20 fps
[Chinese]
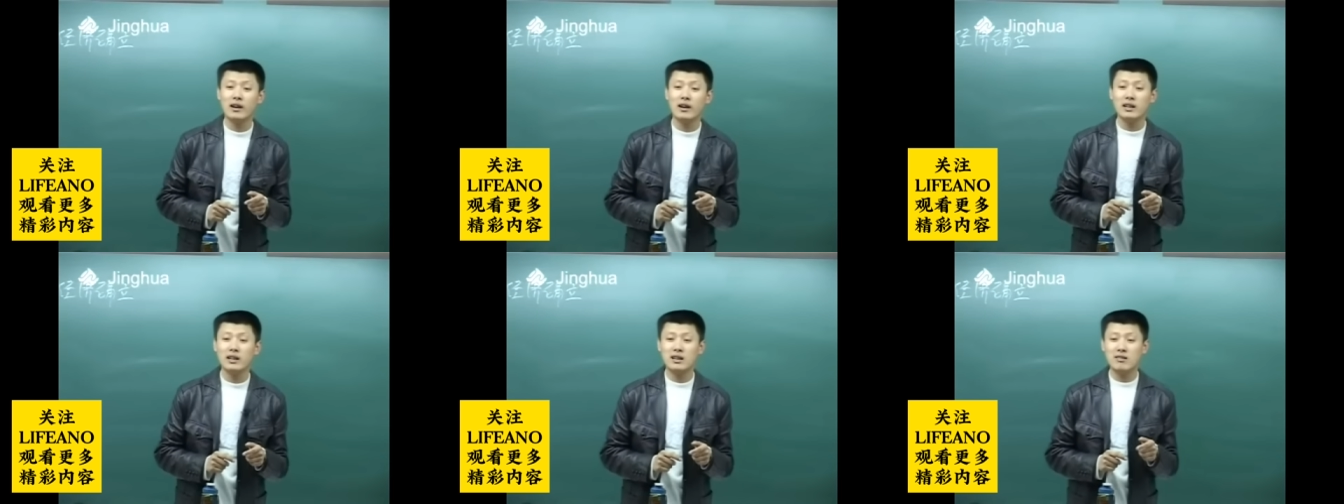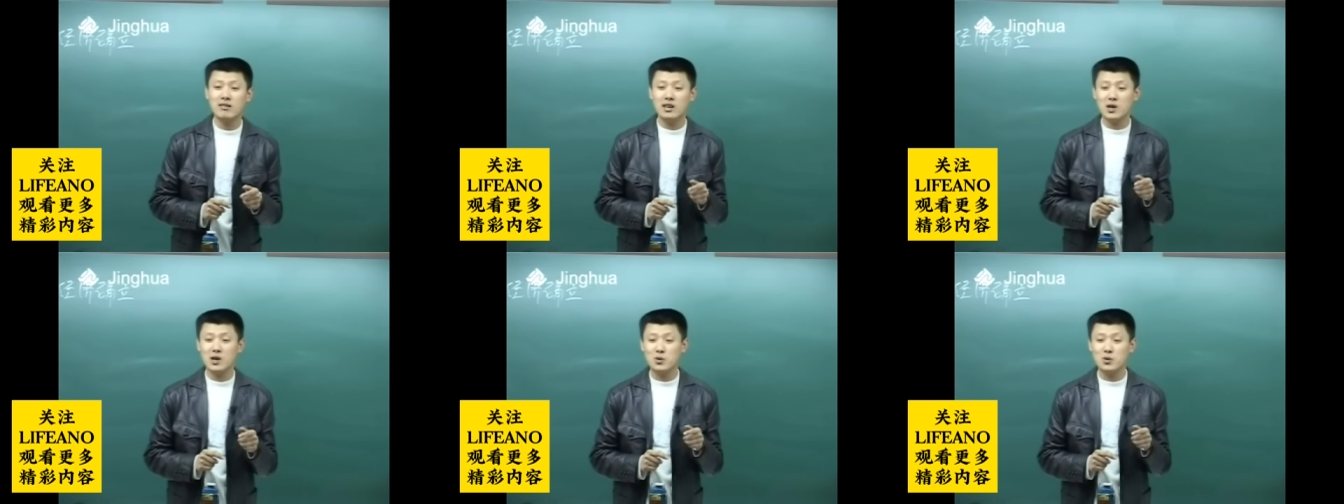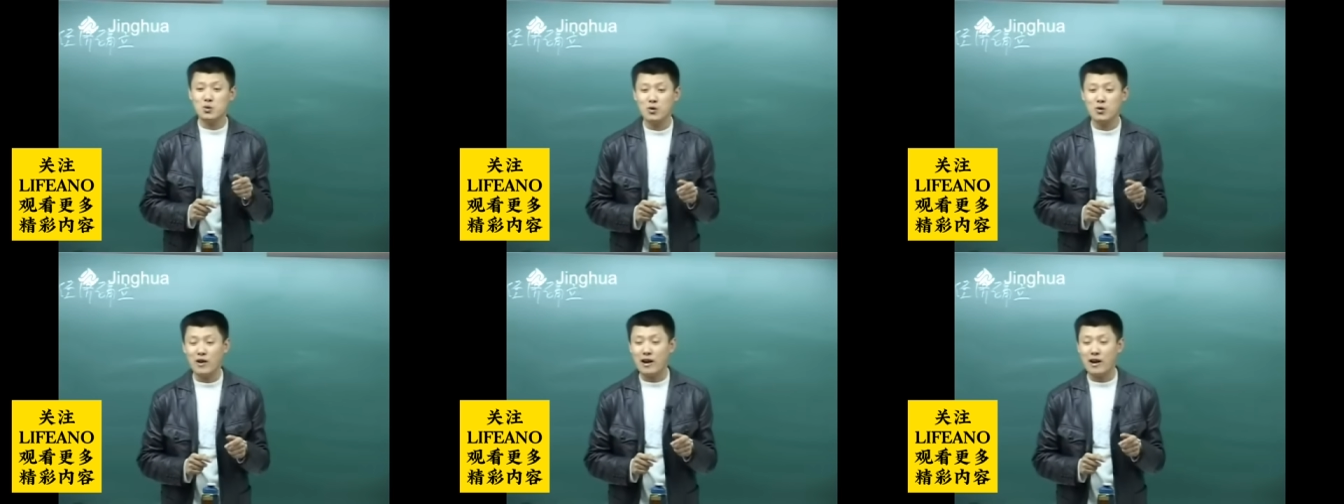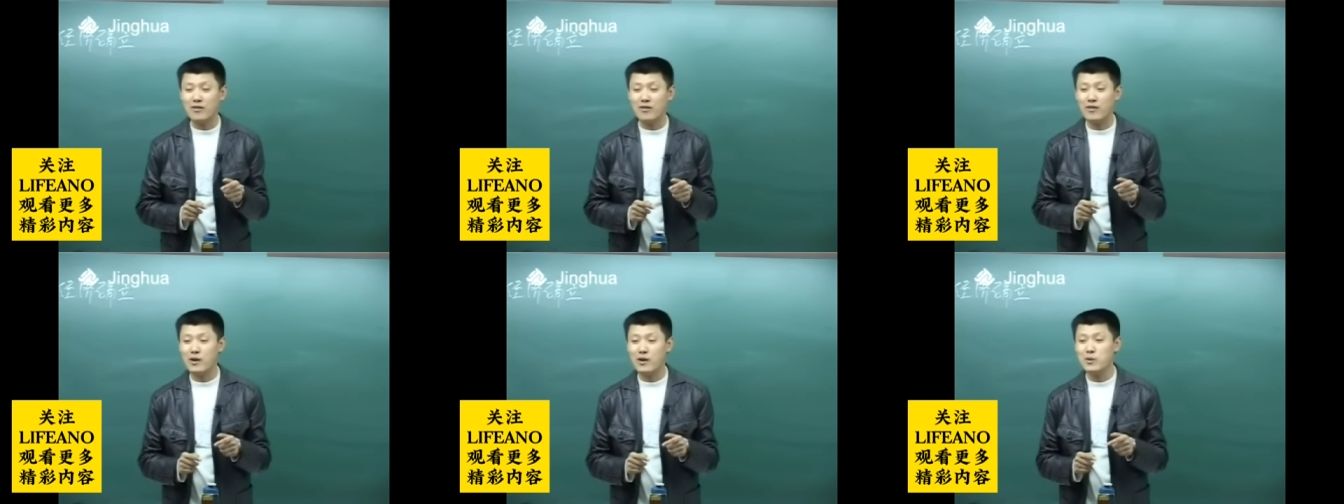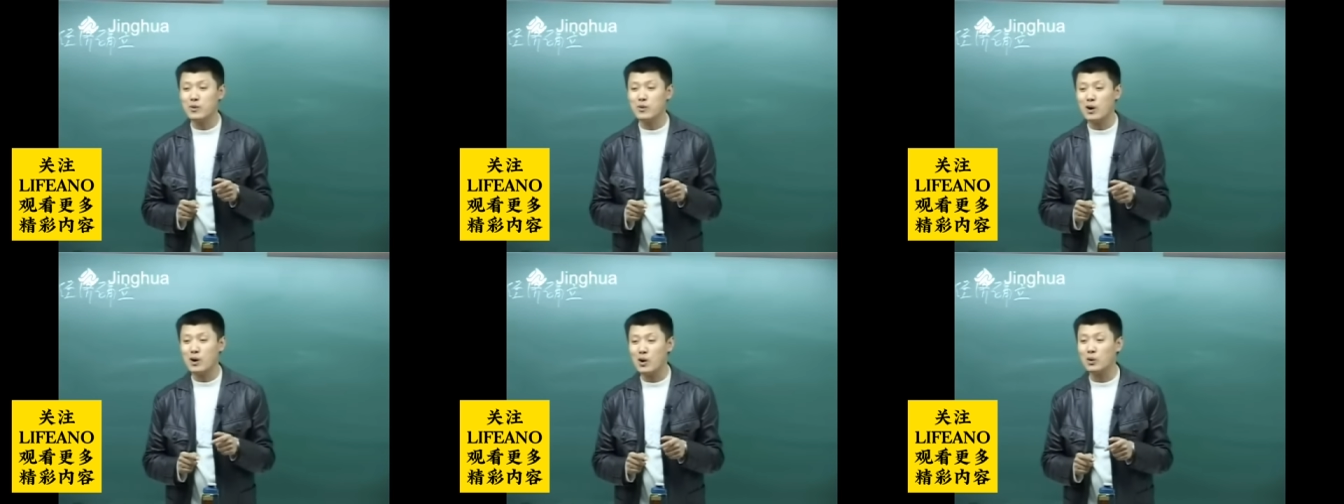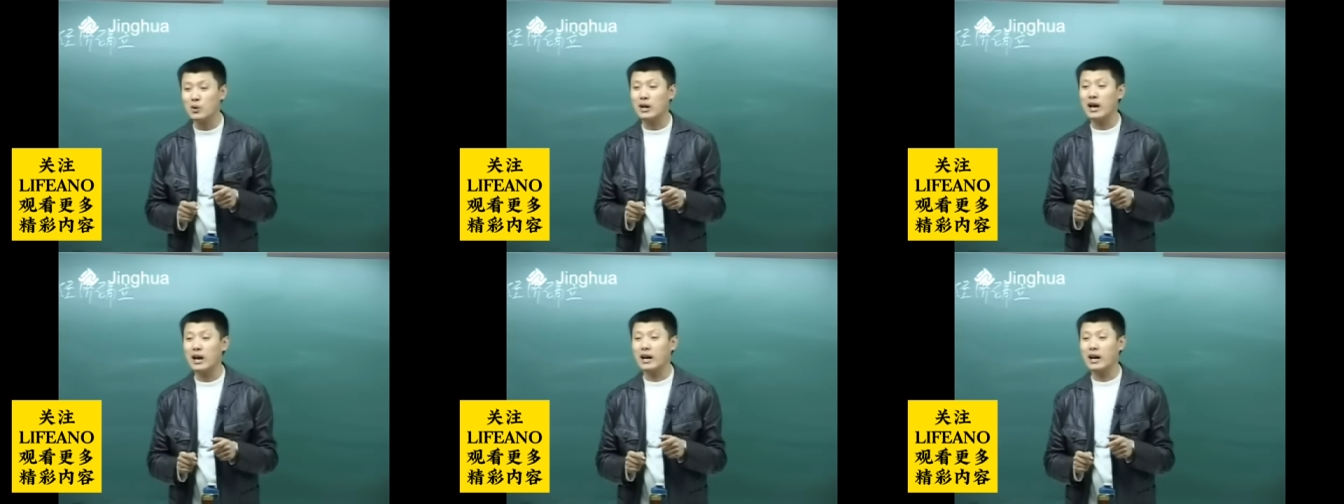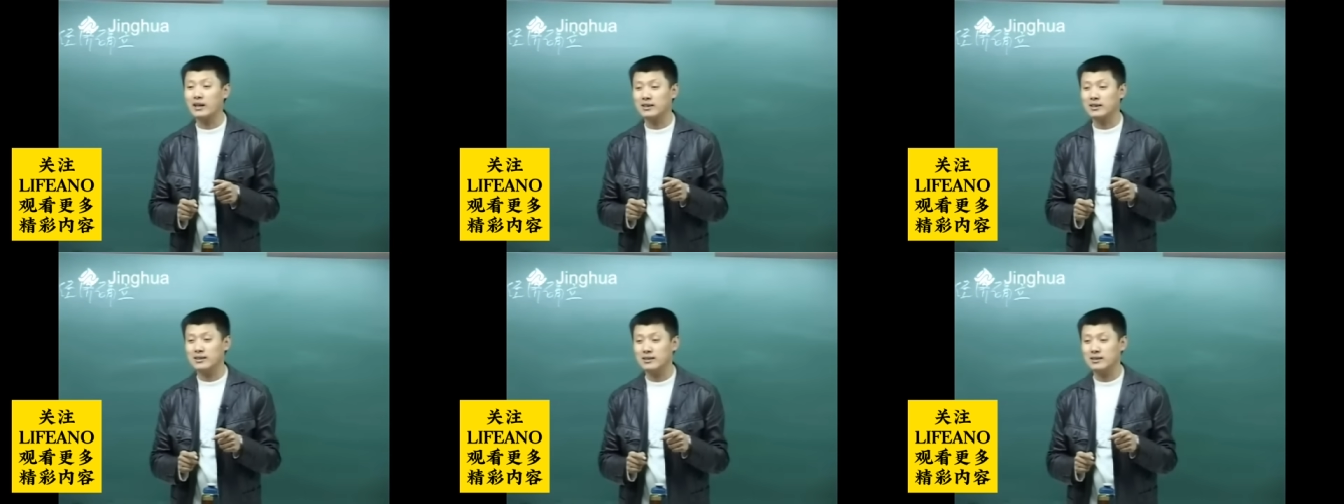因为无法繁育后
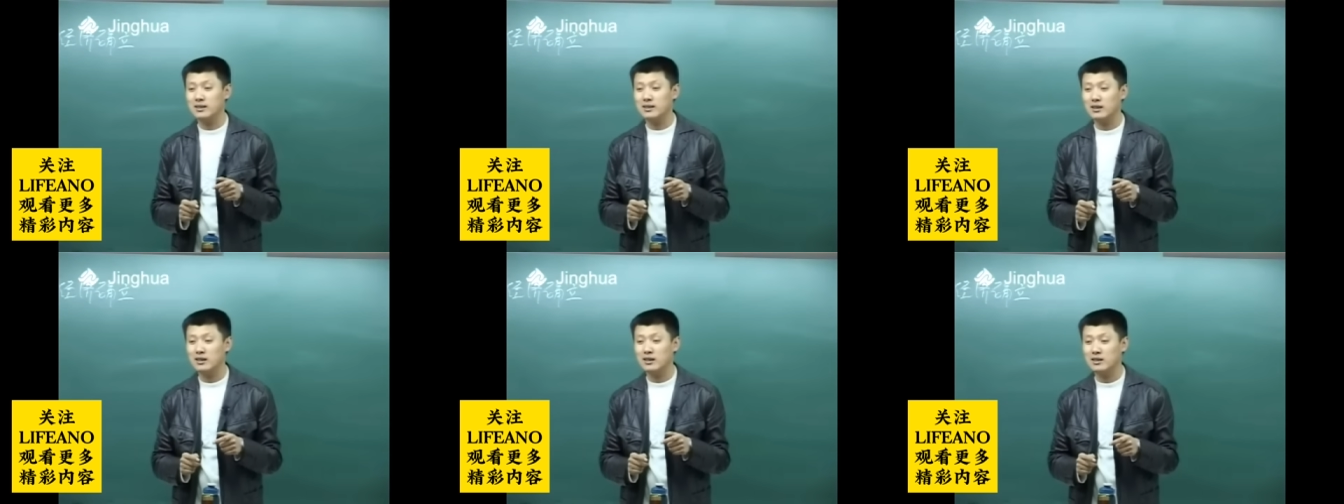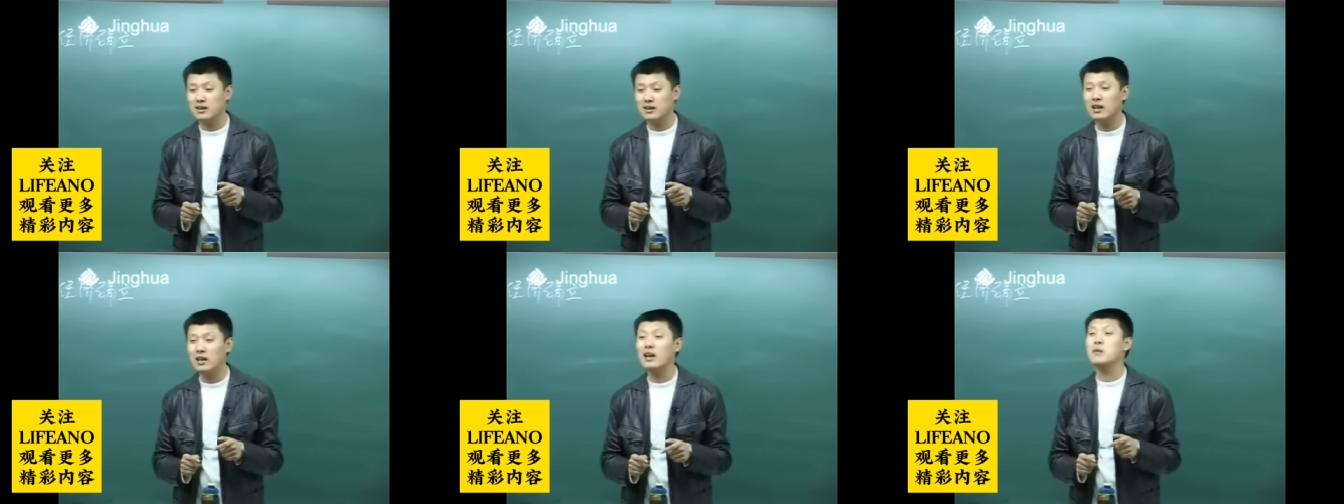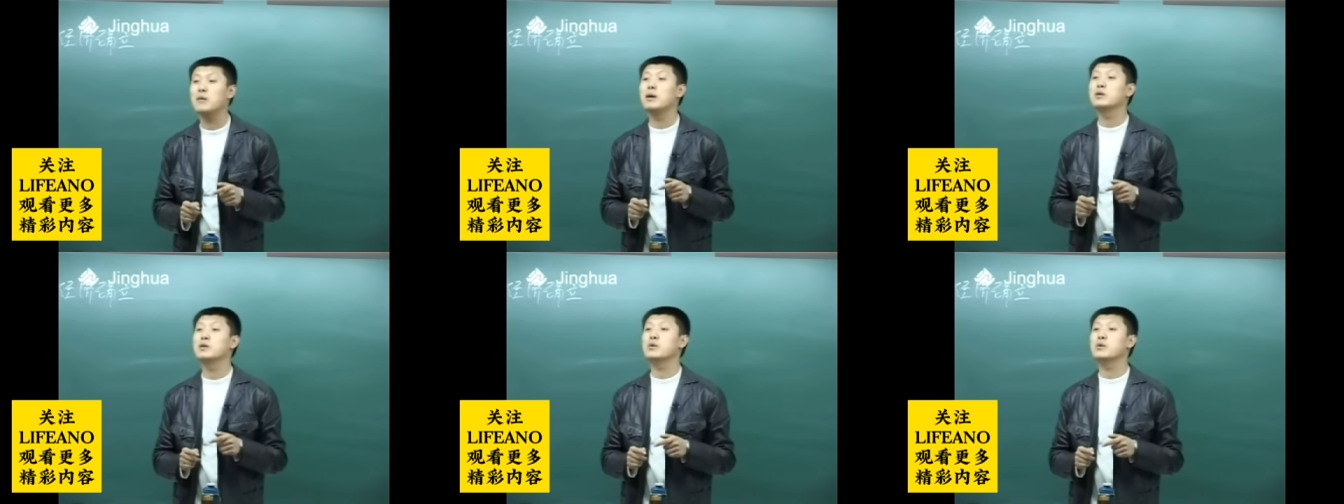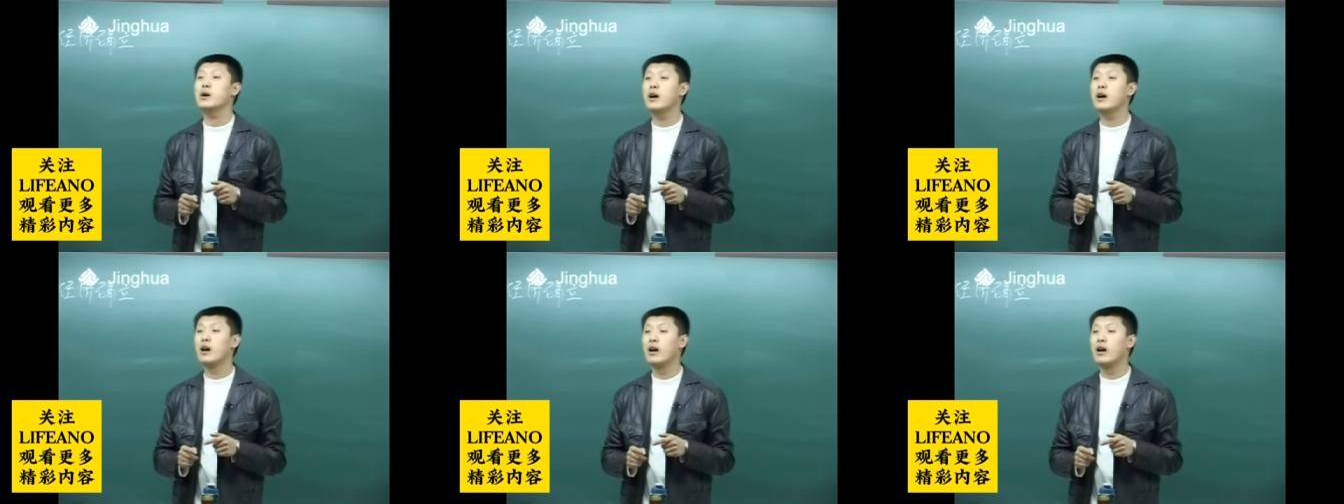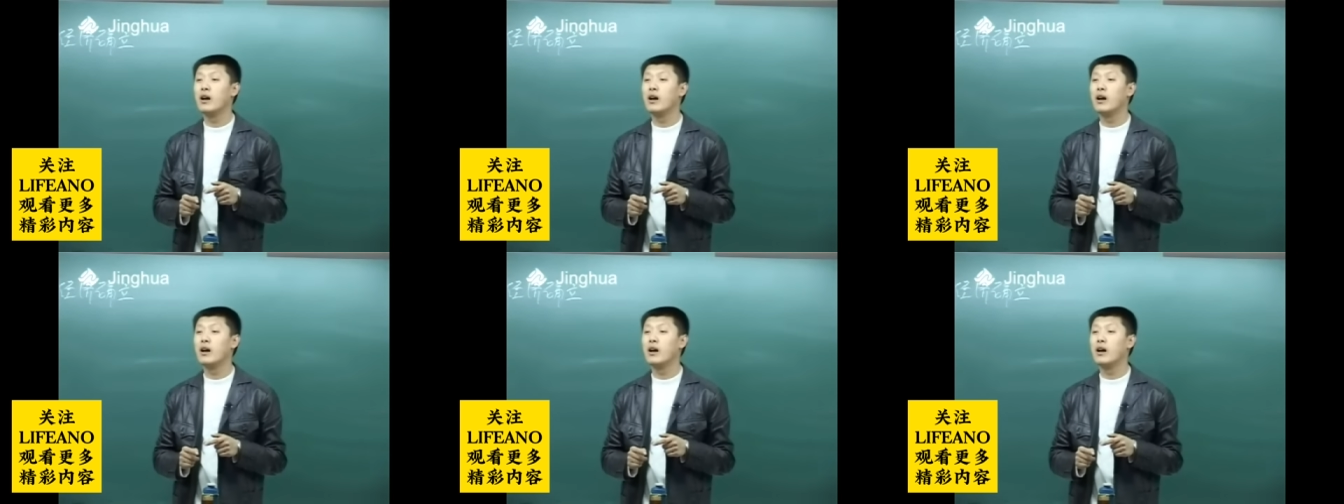代，人类灭绝。